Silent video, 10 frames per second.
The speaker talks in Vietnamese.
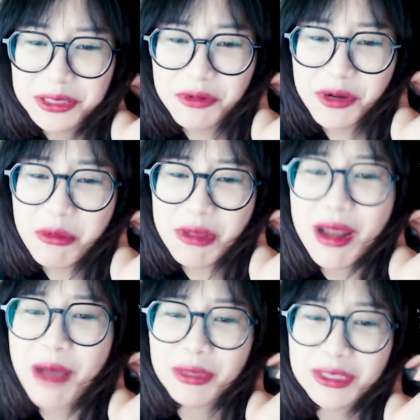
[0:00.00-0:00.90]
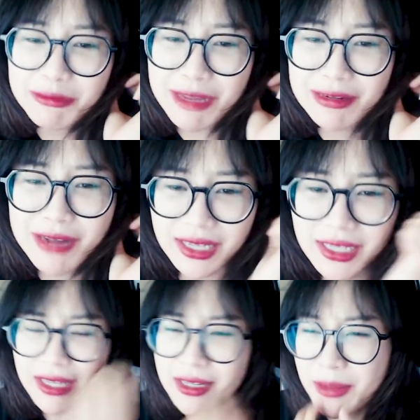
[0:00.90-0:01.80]
vẫn không thể nào mà chấp nhận được ấy
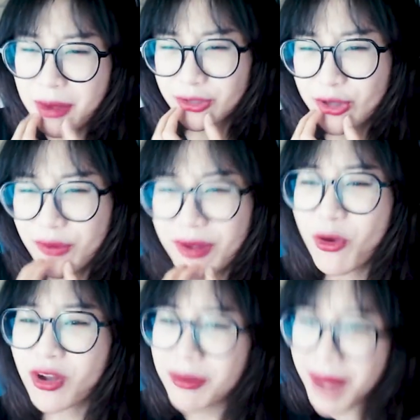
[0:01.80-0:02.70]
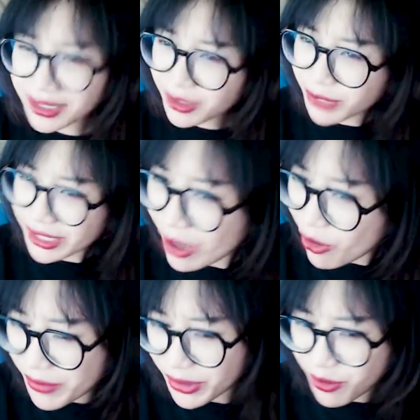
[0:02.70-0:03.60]
đã bảo dấu phải mỗi các bạn không thích đâu
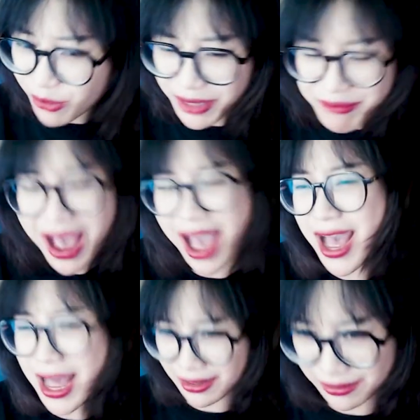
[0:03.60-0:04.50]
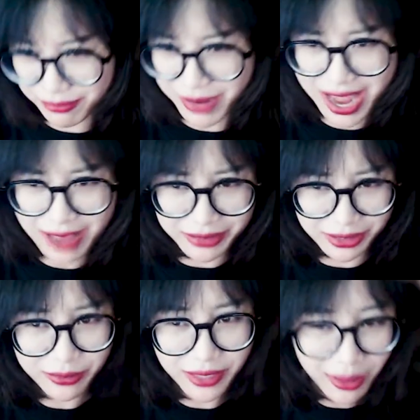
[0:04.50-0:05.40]
mình cũng không thích mà mẹ mình
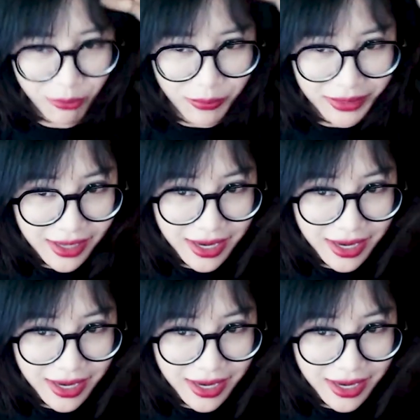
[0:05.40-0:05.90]
cũng thấy tóc của mình như thế